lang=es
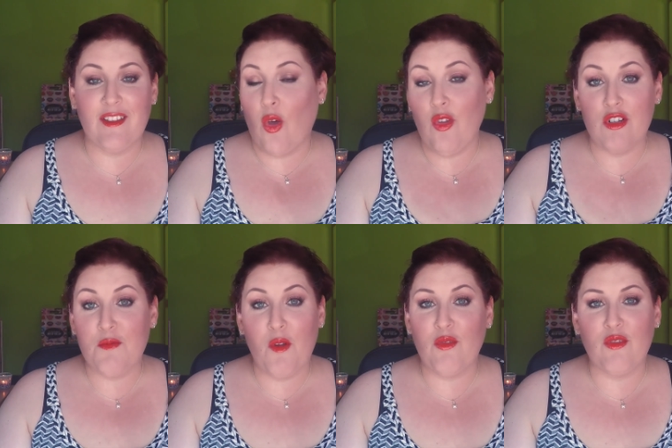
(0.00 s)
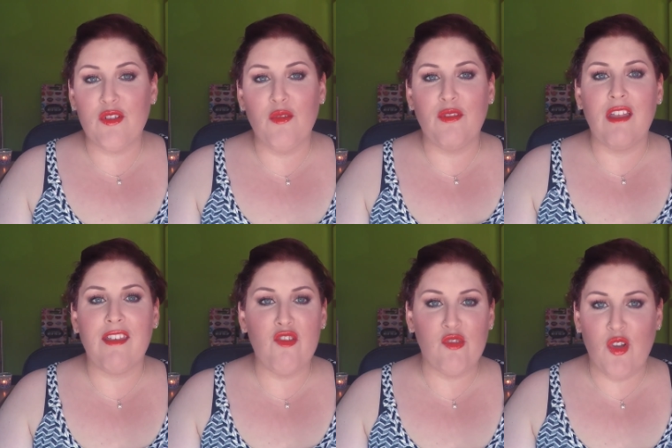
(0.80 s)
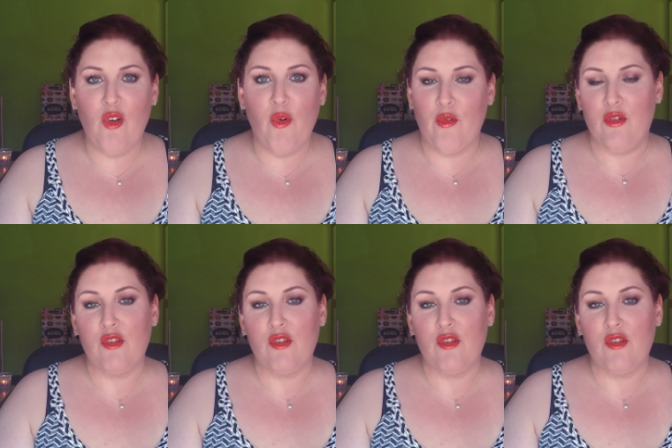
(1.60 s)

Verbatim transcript: todos los productos que he utilizado son locos,